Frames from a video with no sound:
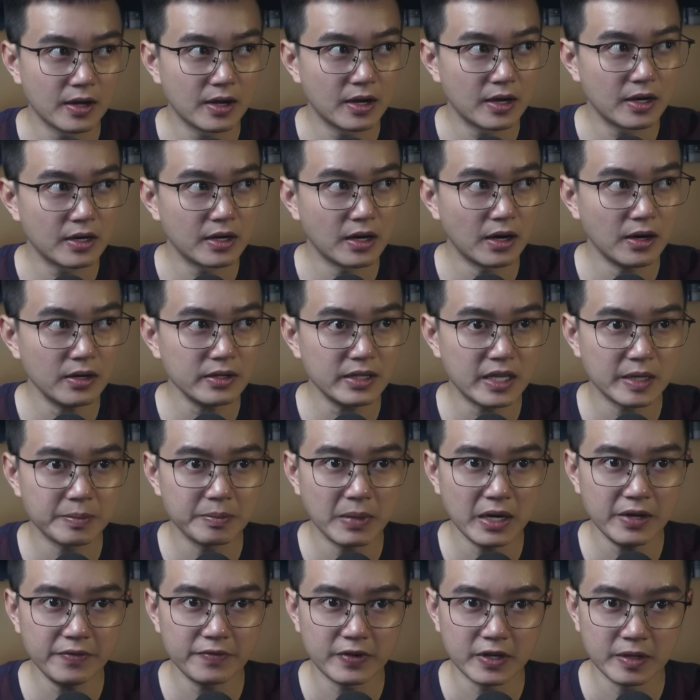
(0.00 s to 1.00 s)
Nó chỉ
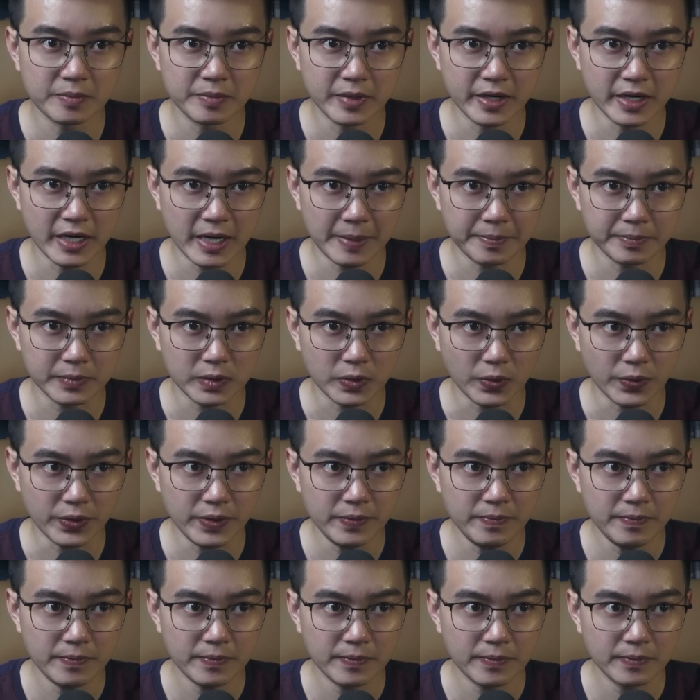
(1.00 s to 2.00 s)
mới vừa mười lăm tuổi,
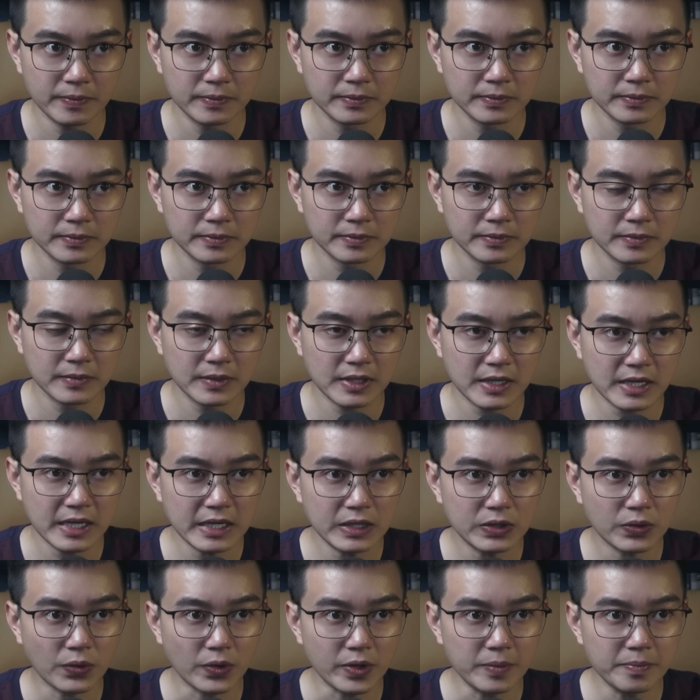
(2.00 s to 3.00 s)
cái
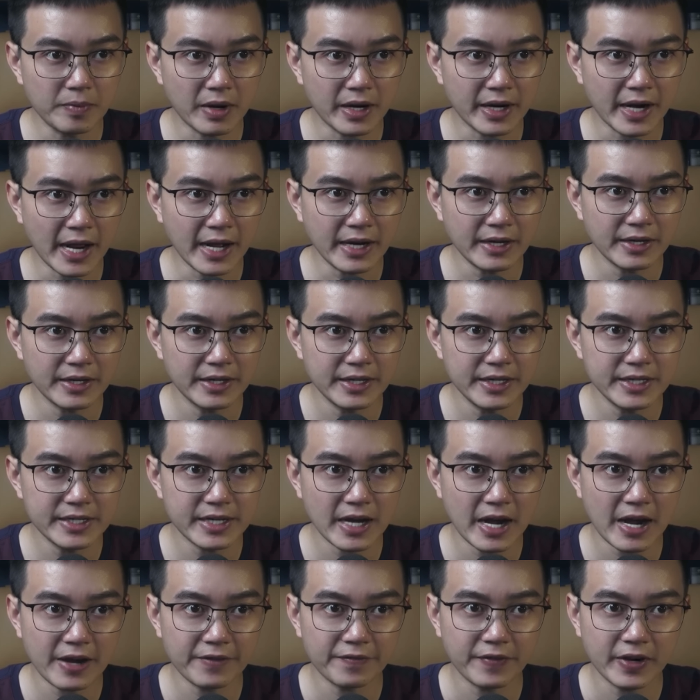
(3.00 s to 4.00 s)
tuổi mà đáng lý
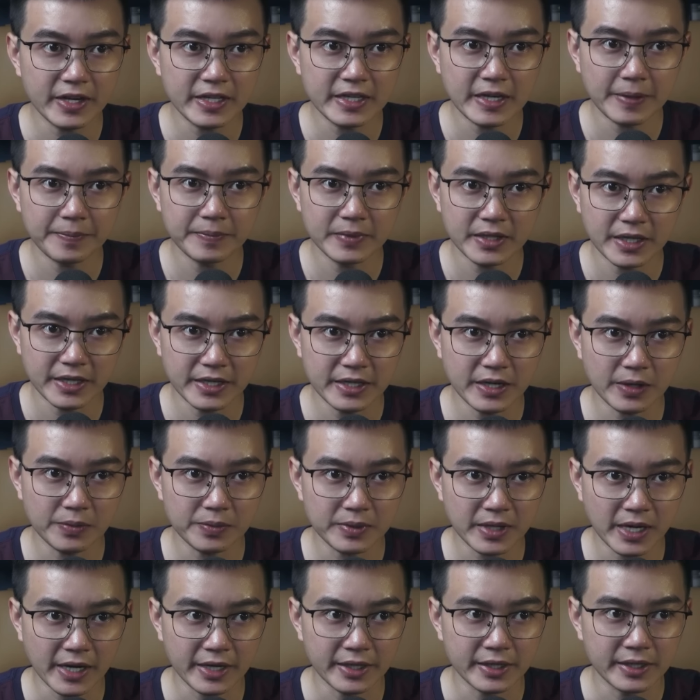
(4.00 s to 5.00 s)
ra phải chăm chỉ học
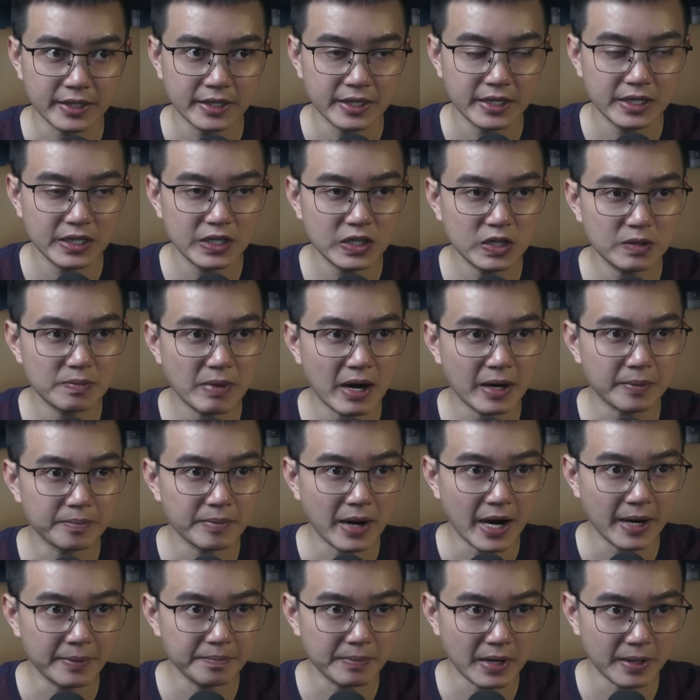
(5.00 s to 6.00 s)
hành cho bằng
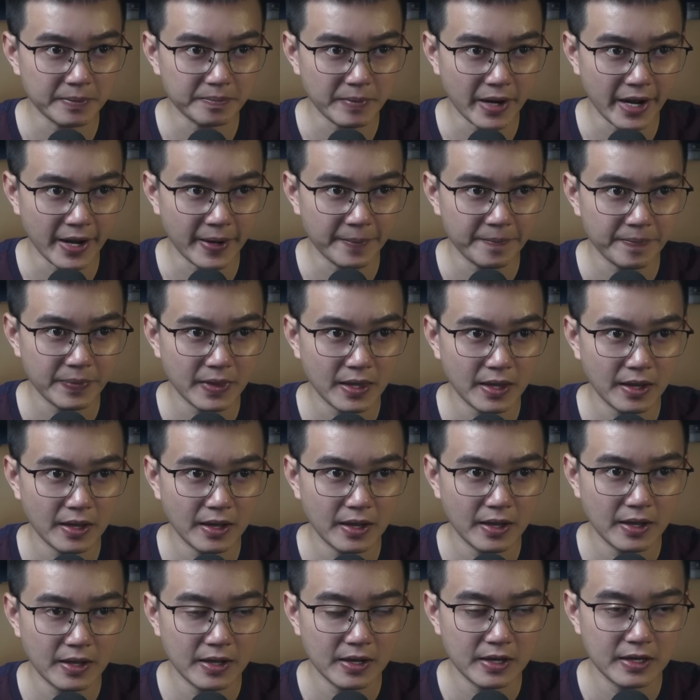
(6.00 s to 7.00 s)
bạn bằng bè,
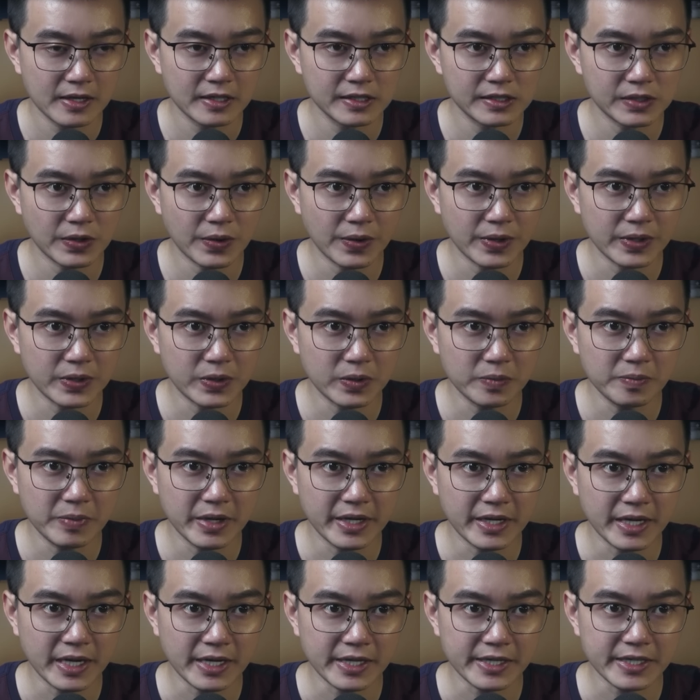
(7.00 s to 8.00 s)
rồi chuẩn bị
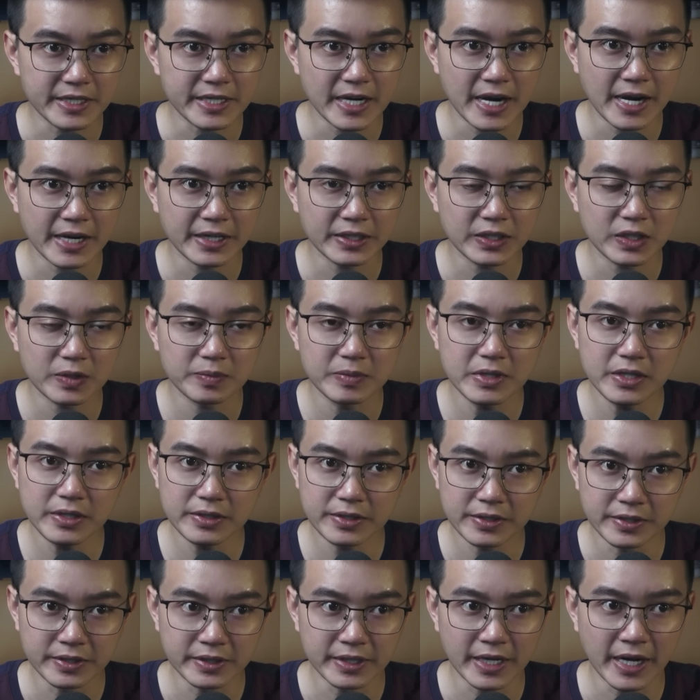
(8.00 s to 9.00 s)
hành trang cho bước
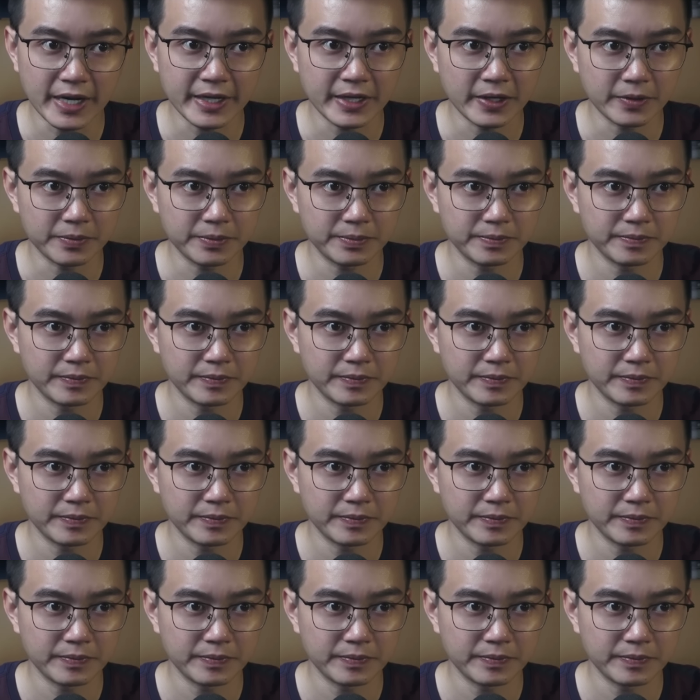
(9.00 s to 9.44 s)
đường đại học.